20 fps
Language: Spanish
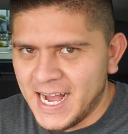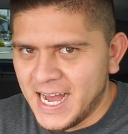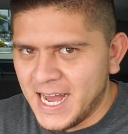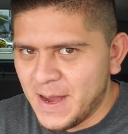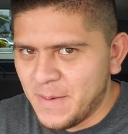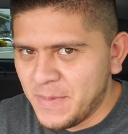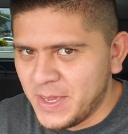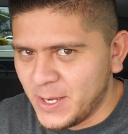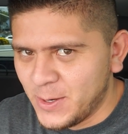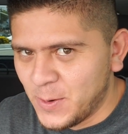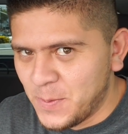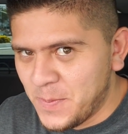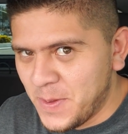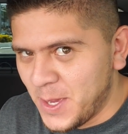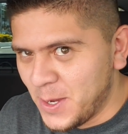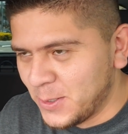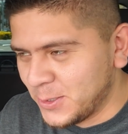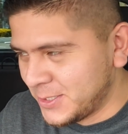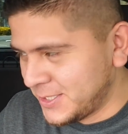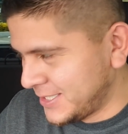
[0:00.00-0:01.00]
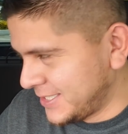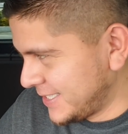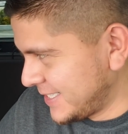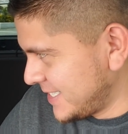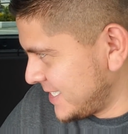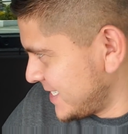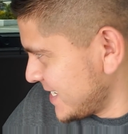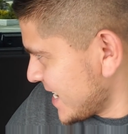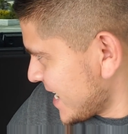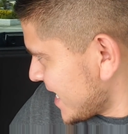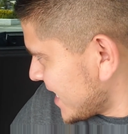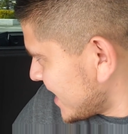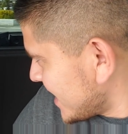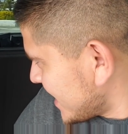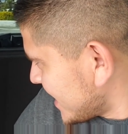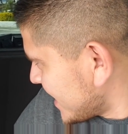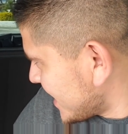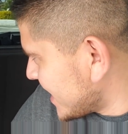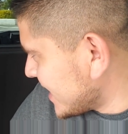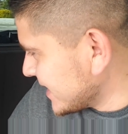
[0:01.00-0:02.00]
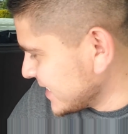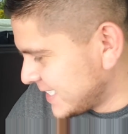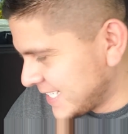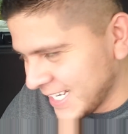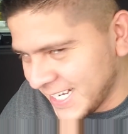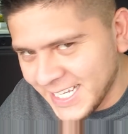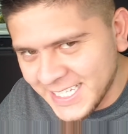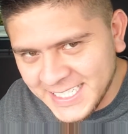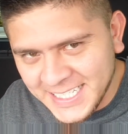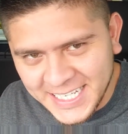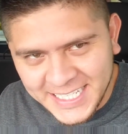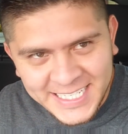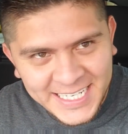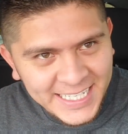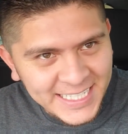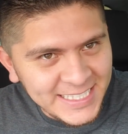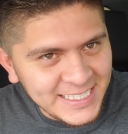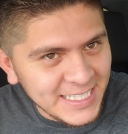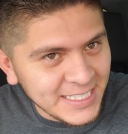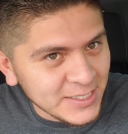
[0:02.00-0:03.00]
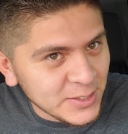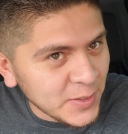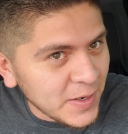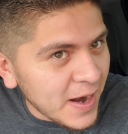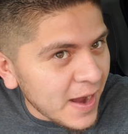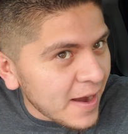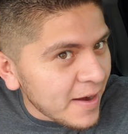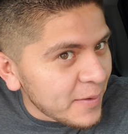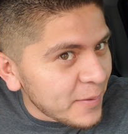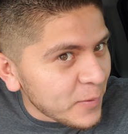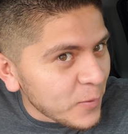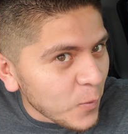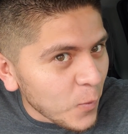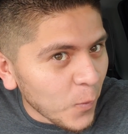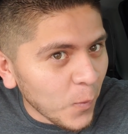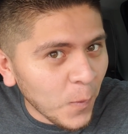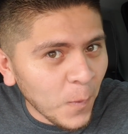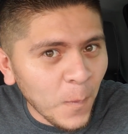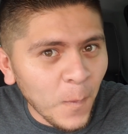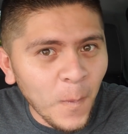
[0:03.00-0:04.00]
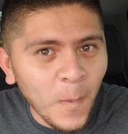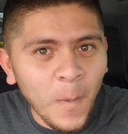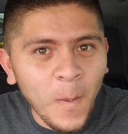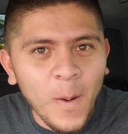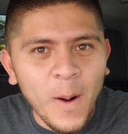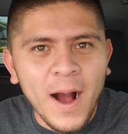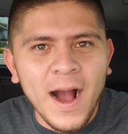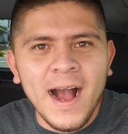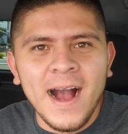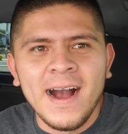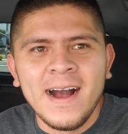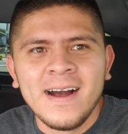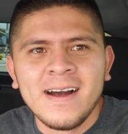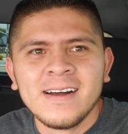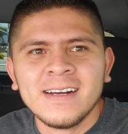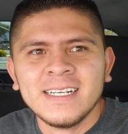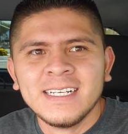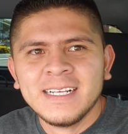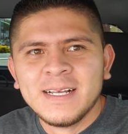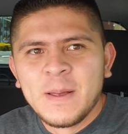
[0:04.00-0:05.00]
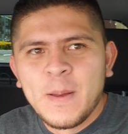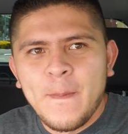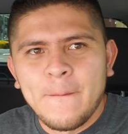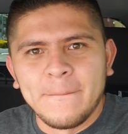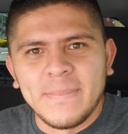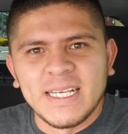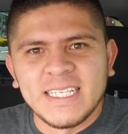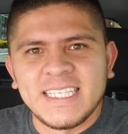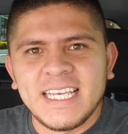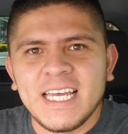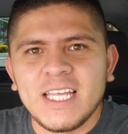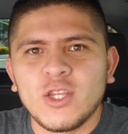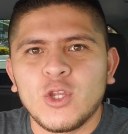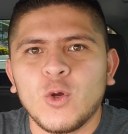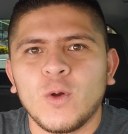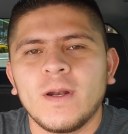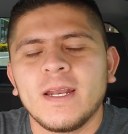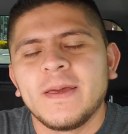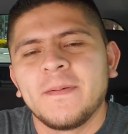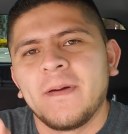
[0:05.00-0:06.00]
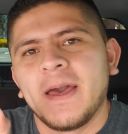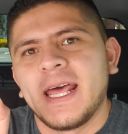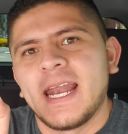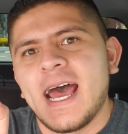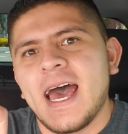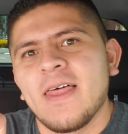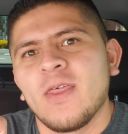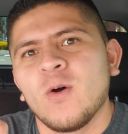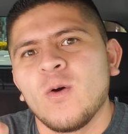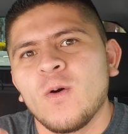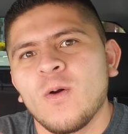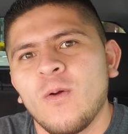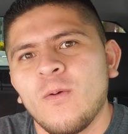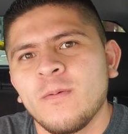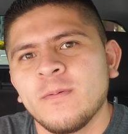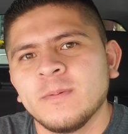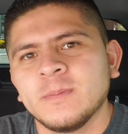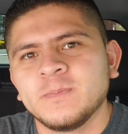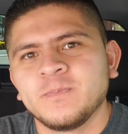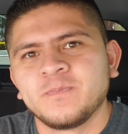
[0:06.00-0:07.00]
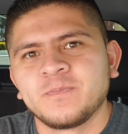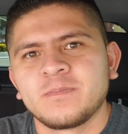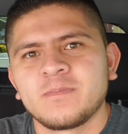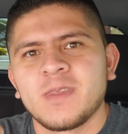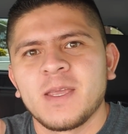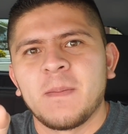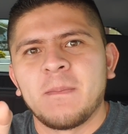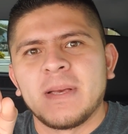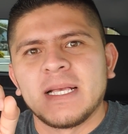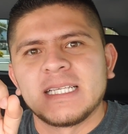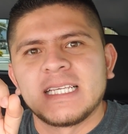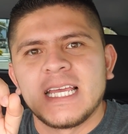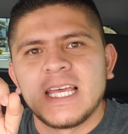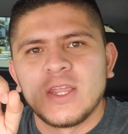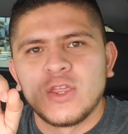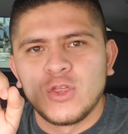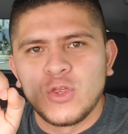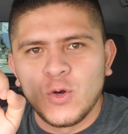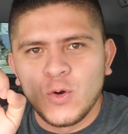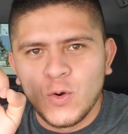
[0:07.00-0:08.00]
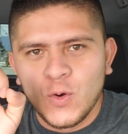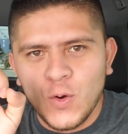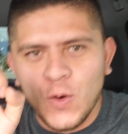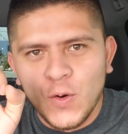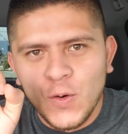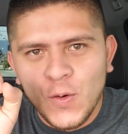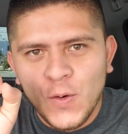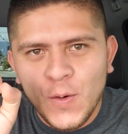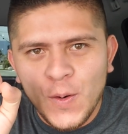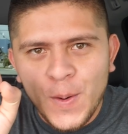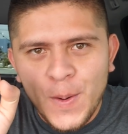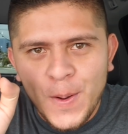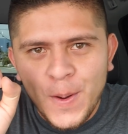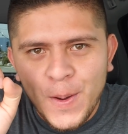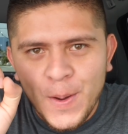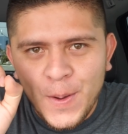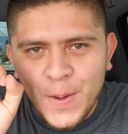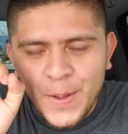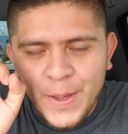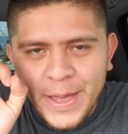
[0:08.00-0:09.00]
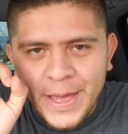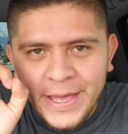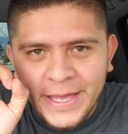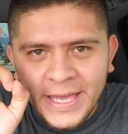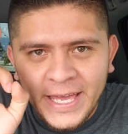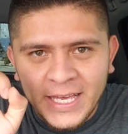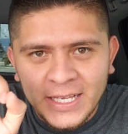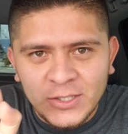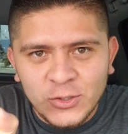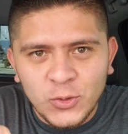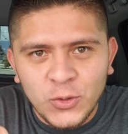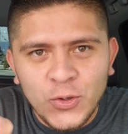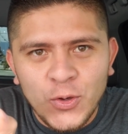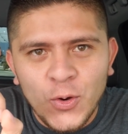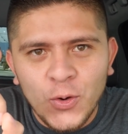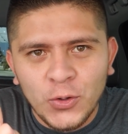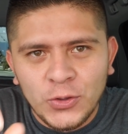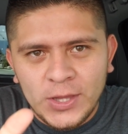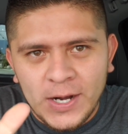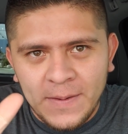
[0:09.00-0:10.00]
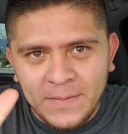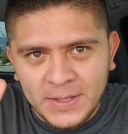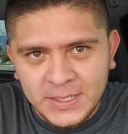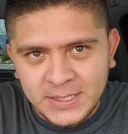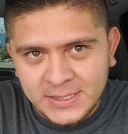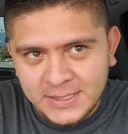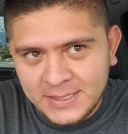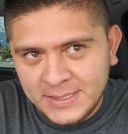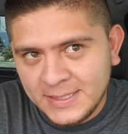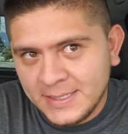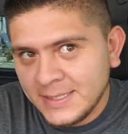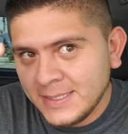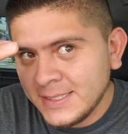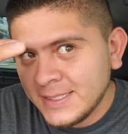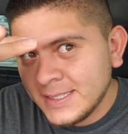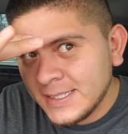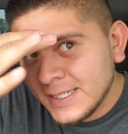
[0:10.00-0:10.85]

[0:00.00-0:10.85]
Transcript: Amigos míos, chequense chéquense, chéquense, esto era... Uh, me siento liberado. Me siento que soy yo otra vez.